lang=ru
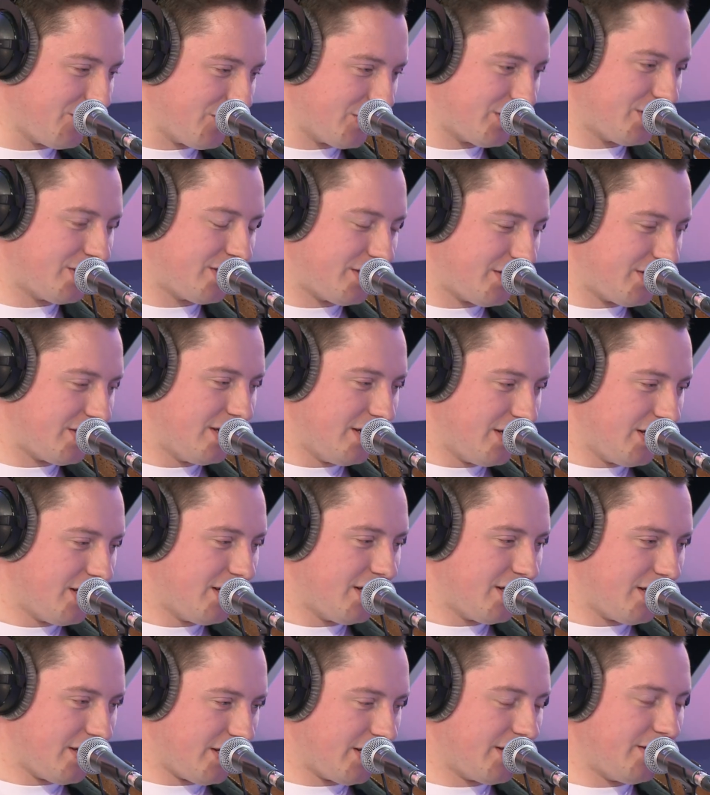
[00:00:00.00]
вот
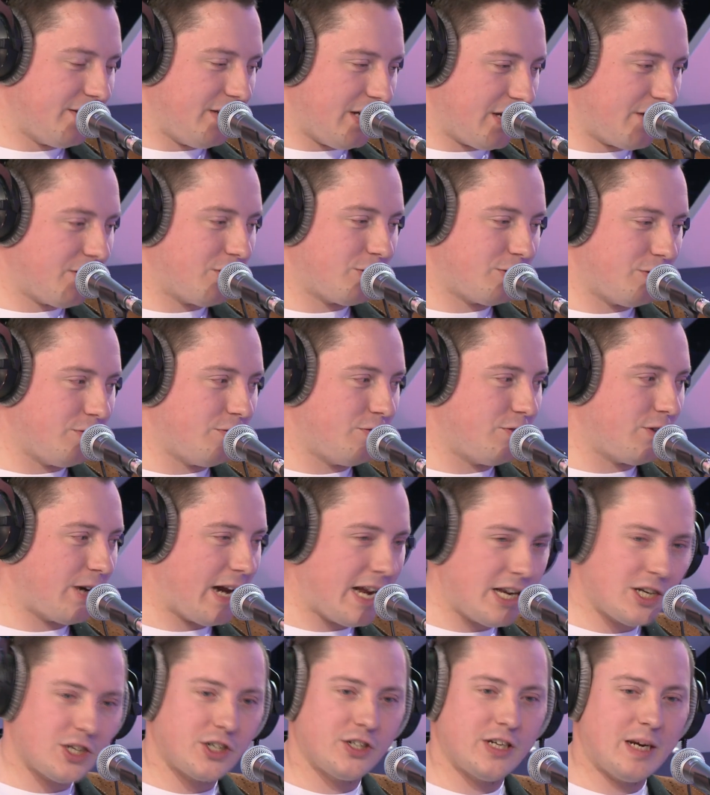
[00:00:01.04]
я говорю, что
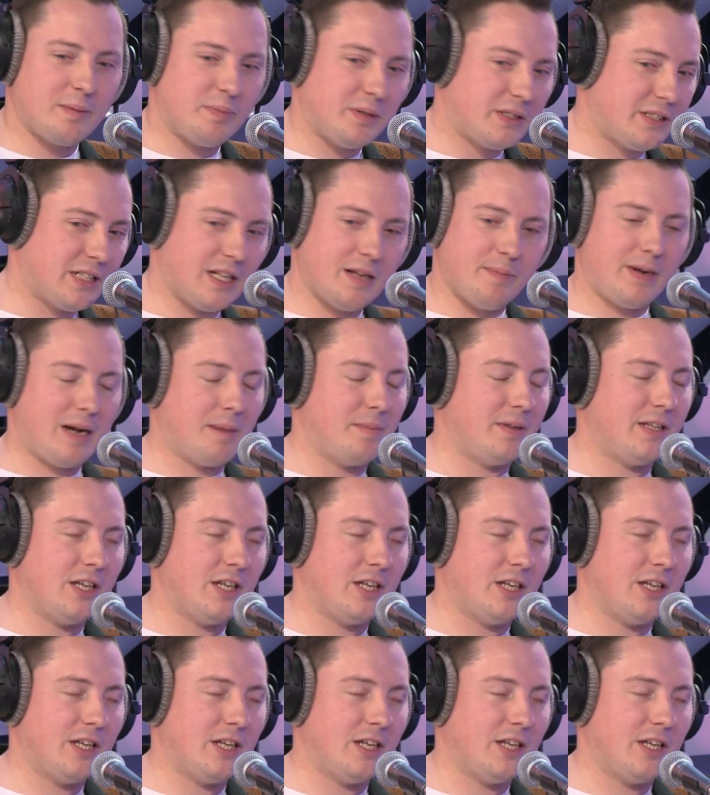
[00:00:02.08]
раньше я писал прямо,